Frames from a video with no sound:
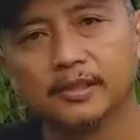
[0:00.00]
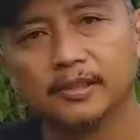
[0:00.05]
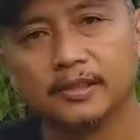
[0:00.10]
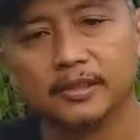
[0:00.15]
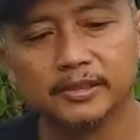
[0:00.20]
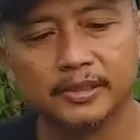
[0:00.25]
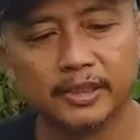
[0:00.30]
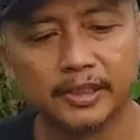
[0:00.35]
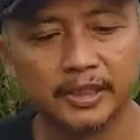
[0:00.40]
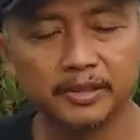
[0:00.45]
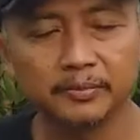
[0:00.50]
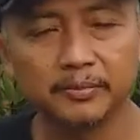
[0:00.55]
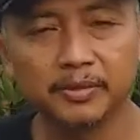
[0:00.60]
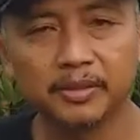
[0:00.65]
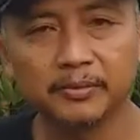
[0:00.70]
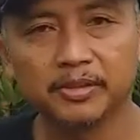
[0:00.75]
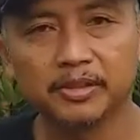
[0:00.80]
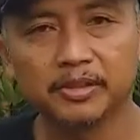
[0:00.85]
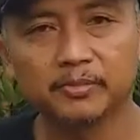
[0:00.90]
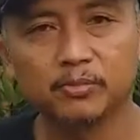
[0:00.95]
Jadi
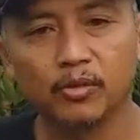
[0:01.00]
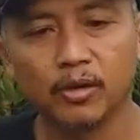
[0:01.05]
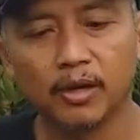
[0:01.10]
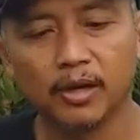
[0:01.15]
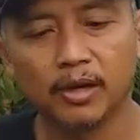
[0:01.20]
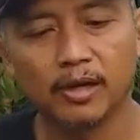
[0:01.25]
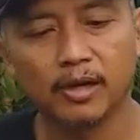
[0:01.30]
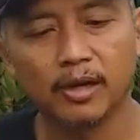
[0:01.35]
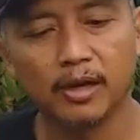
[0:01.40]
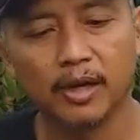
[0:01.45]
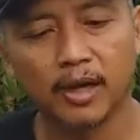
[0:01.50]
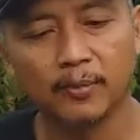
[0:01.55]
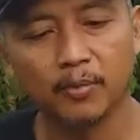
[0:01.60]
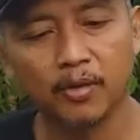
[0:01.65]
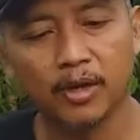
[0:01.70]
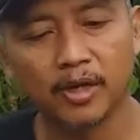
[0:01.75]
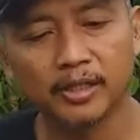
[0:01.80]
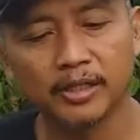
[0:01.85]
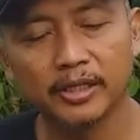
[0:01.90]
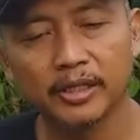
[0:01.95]
teman-teman semua,
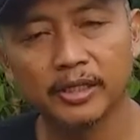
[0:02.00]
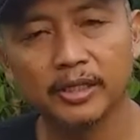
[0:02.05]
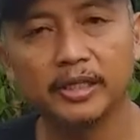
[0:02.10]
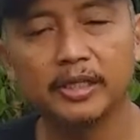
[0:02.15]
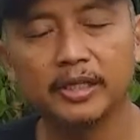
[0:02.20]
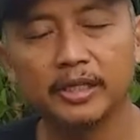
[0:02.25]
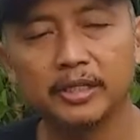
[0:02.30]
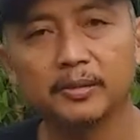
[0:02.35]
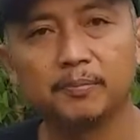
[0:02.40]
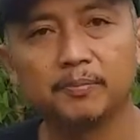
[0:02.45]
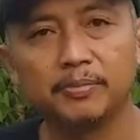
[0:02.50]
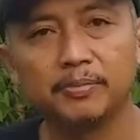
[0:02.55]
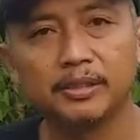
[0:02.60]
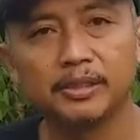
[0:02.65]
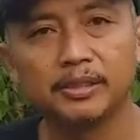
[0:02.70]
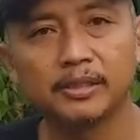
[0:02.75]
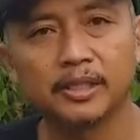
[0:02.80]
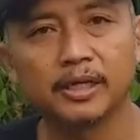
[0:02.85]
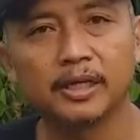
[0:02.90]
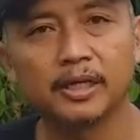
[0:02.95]
alpukat ini
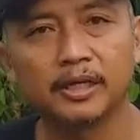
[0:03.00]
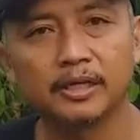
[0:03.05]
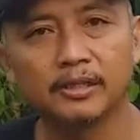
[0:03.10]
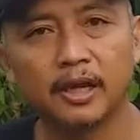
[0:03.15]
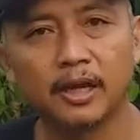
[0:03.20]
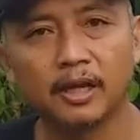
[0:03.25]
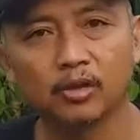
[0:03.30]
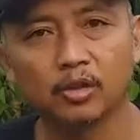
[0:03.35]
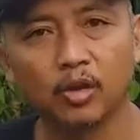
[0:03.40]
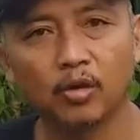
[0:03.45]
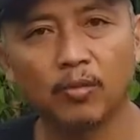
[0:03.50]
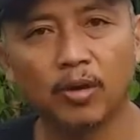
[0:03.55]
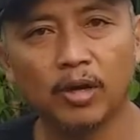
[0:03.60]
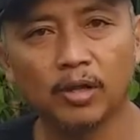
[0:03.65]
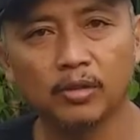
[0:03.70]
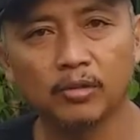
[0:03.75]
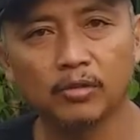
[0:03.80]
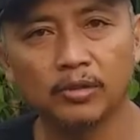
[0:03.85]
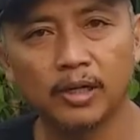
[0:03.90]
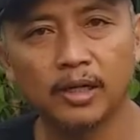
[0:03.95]
bisa kita atur
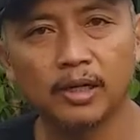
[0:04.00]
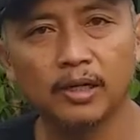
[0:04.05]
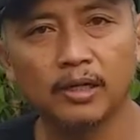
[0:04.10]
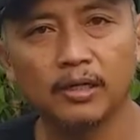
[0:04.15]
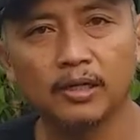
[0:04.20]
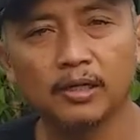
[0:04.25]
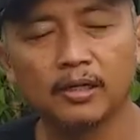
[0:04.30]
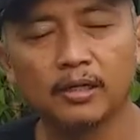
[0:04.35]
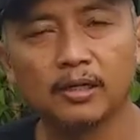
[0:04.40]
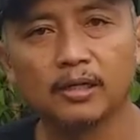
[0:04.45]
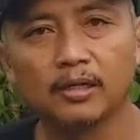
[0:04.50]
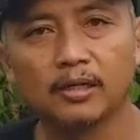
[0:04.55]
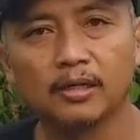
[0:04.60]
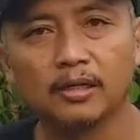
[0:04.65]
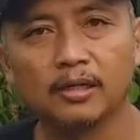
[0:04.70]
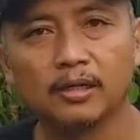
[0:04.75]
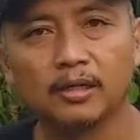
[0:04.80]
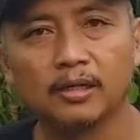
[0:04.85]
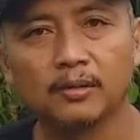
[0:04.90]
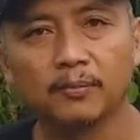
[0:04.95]
waktunya
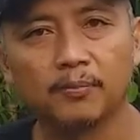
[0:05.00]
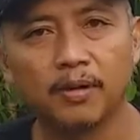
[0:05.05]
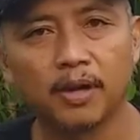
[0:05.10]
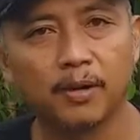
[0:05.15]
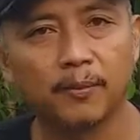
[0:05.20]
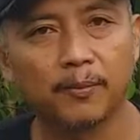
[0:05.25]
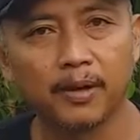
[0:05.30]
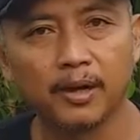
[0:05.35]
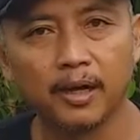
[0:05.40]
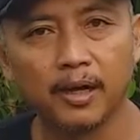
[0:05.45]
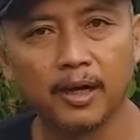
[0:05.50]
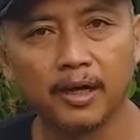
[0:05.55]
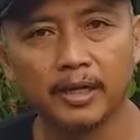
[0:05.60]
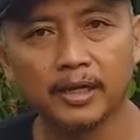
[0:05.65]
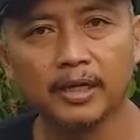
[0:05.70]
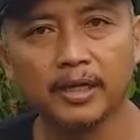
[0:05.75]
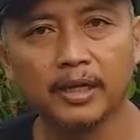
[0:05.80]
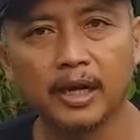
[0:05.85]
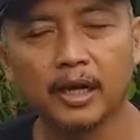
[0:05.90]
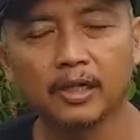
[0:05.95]
berapa
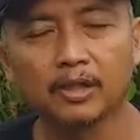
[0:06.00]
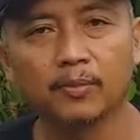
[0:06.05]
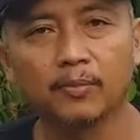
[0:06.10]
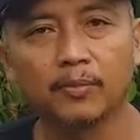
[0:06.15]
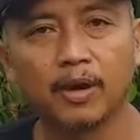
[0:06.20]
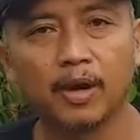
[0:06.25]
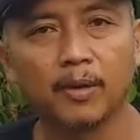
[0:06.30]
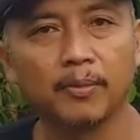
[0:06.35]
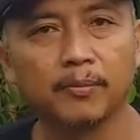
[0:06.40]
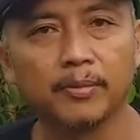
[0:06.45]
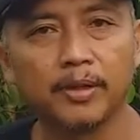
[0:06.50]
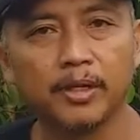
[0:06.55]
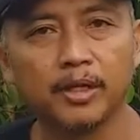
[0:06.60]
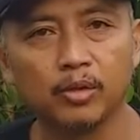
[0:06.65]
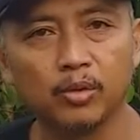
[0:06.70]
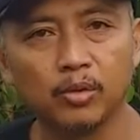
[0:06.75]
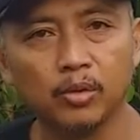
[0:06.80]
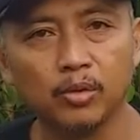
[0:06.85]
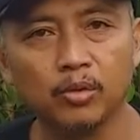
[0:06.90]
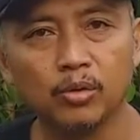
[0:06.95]
hari atau berapa
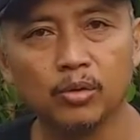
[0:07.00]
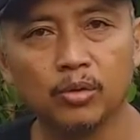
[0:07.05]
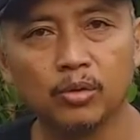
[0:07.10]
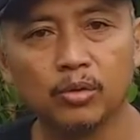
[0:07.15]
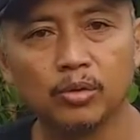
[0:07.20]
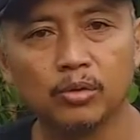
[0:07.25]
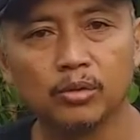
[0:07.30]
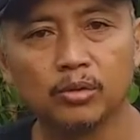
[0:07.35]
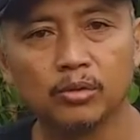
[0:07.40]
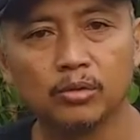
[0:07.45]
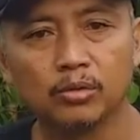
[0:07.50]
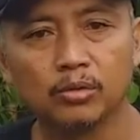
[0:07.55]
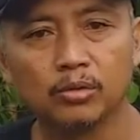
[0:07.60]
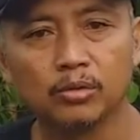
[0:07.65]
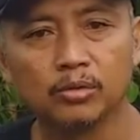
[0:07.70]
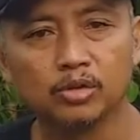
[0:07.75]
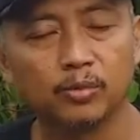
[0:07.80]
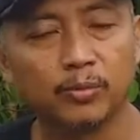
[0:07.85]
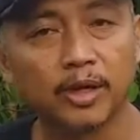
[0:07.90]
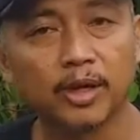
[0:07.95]
minggu
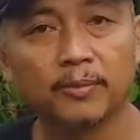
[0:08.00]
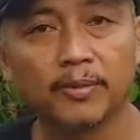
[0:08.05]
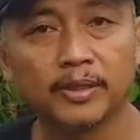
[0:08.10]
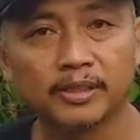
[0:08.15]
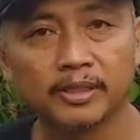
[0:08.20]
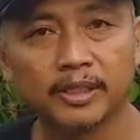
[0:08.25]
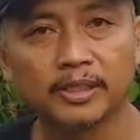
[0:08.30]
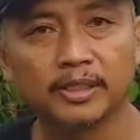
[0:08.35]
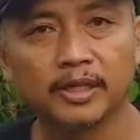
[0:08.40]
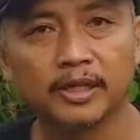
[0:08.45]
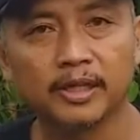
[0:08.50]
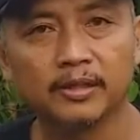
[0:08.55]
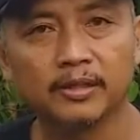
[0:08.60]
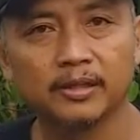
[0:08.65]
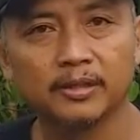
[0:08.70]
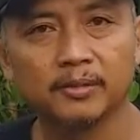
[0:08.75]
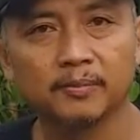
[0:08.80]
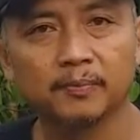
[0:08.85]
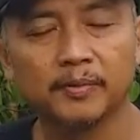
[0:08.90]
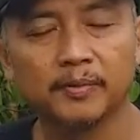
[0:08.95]
supaya masak ya.
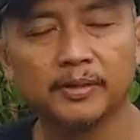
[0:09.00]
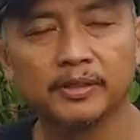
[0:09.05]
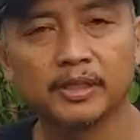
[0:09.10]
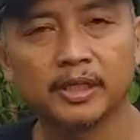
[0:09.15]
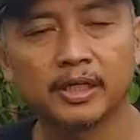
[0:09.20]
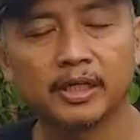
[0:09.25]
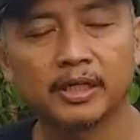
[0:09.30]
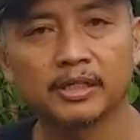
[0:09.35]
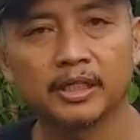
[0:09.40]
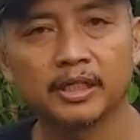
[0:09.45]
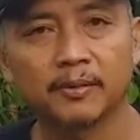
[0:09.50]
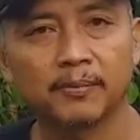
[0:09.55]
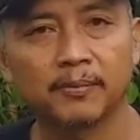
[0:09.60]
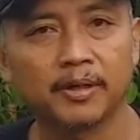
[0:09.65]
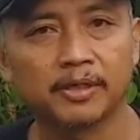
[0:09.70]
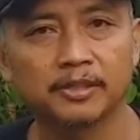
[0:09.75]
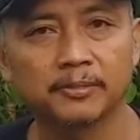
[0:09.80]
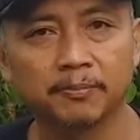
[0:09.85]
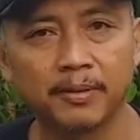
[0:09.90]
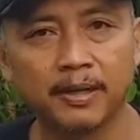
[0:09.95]
Bisa kita
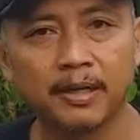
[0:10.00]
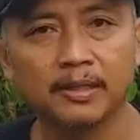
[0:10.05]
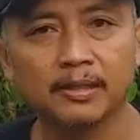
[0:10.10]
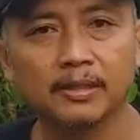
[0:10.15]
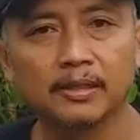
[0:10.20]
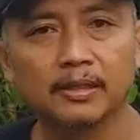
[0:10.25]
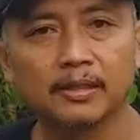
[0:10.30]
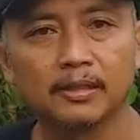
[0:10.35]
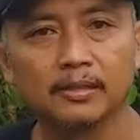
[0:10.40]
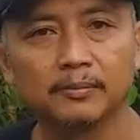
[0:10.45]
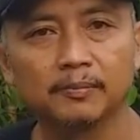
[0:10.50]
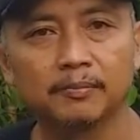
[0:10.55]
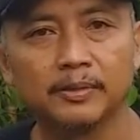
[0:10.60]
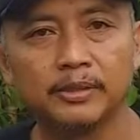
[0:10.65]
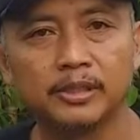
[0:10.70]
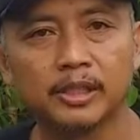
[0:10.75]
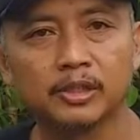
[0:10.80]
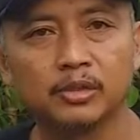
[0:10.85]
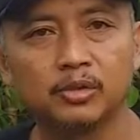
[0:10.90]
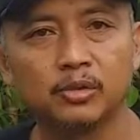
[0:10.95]
percepat,
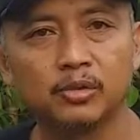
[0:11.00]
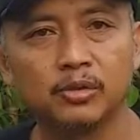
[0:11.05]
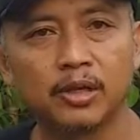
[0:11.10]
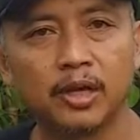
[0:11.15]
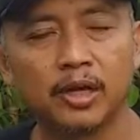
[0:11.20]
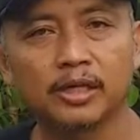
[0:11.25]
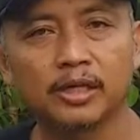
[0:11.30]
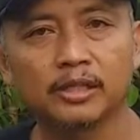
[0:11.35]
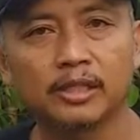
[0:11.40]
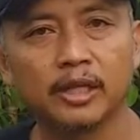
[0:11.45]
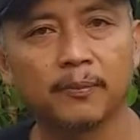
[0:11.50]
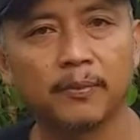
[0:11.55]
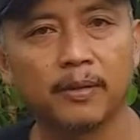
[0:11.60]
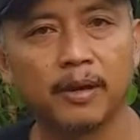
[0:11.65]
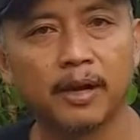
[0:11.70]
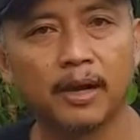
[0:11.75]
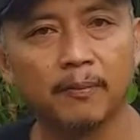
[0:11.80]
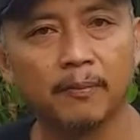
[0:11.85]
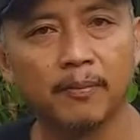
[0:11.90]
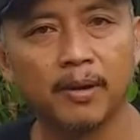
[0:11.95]
bisa juga kita
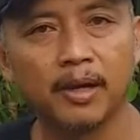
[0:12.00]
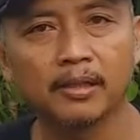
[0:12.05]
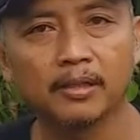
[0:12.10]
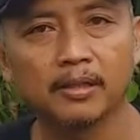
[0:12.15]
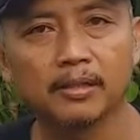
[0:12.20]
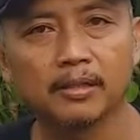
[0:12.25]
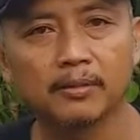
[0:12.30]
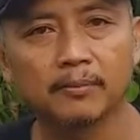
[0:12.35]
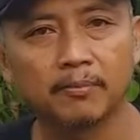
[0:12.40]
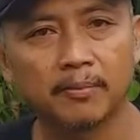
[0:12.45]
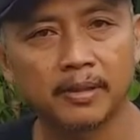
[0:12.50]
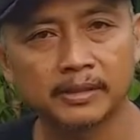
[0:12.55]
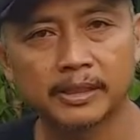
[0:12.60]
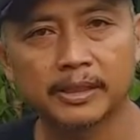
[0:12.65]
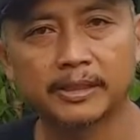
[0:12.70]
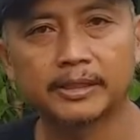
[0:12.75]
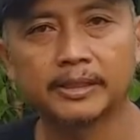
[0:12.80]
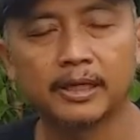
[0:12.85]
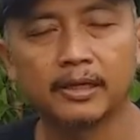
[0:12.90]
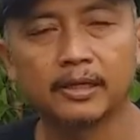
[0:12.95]
perlambat
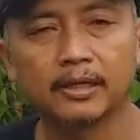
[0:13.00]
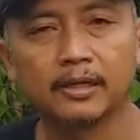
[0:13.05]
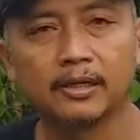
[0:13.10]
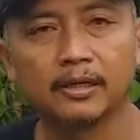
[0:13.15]
masaknya.